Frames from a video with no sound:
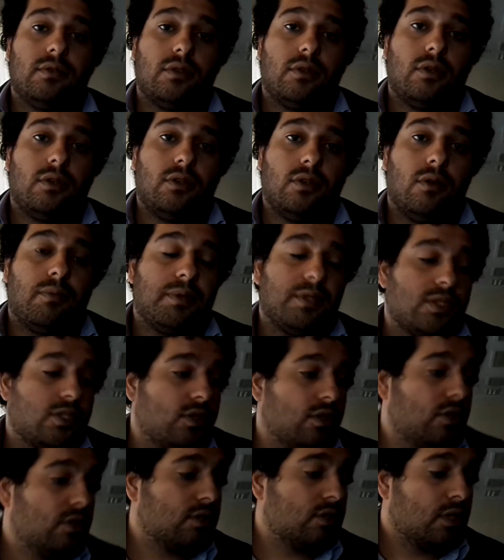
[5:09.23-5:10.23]
con open
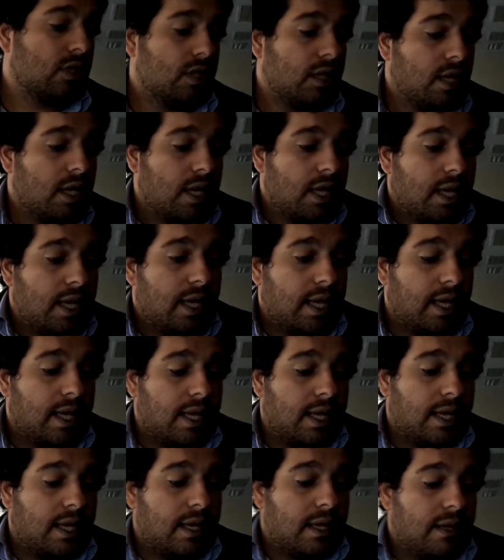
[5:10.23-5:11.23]
source.
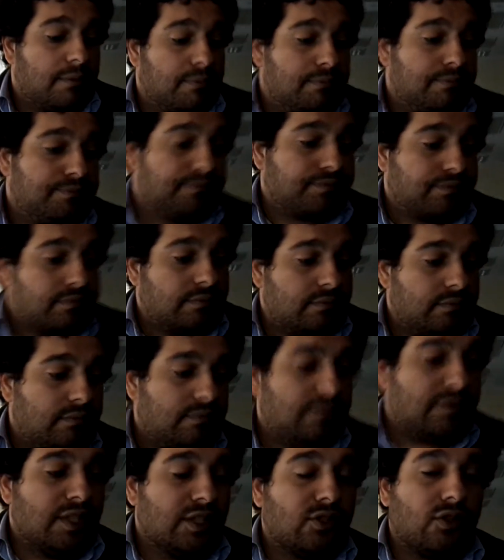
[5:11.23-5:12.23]
Eh,
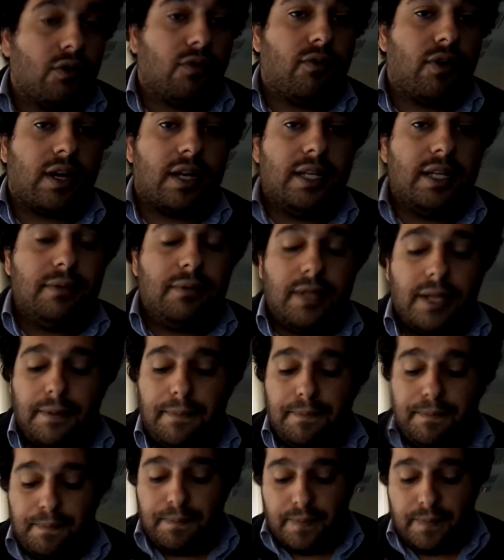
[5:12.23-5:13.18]
software libre.